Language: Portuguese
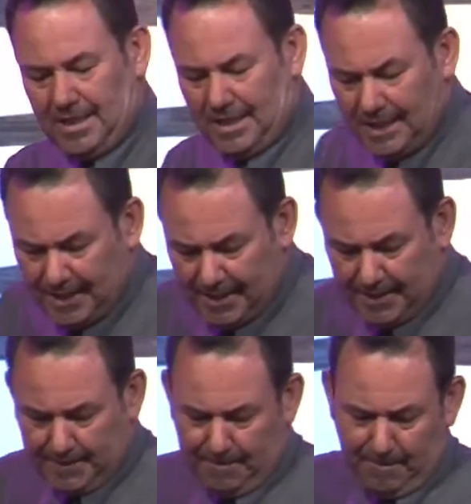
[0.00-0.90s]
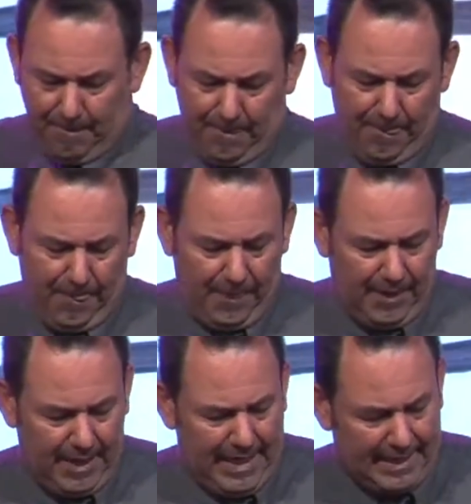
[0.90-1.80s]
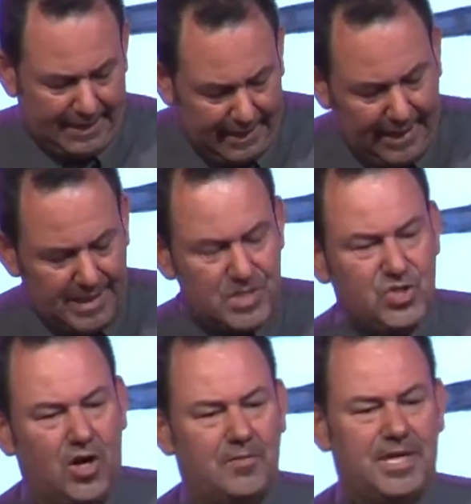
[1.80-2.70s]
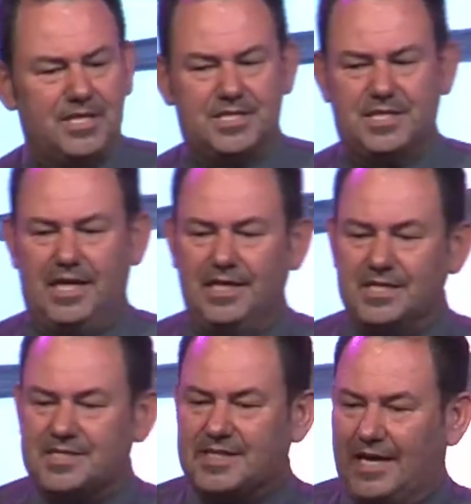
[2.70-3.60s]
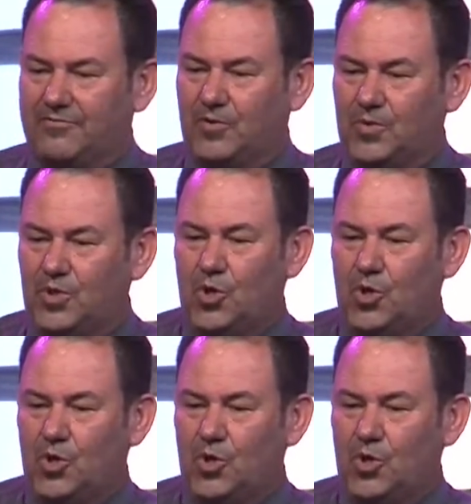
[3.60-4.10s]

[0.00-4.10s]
E aqueles homens que ali estavam,